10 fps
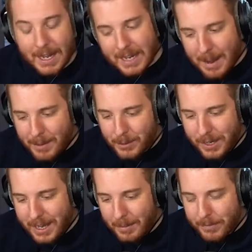Hat ja einmal gut
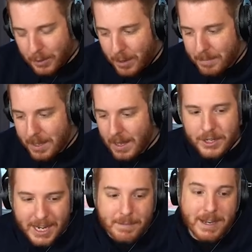geklappt. Komm,
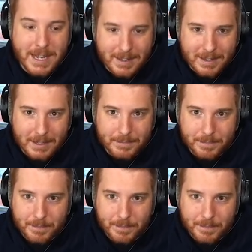stecke ich mal in Tesla.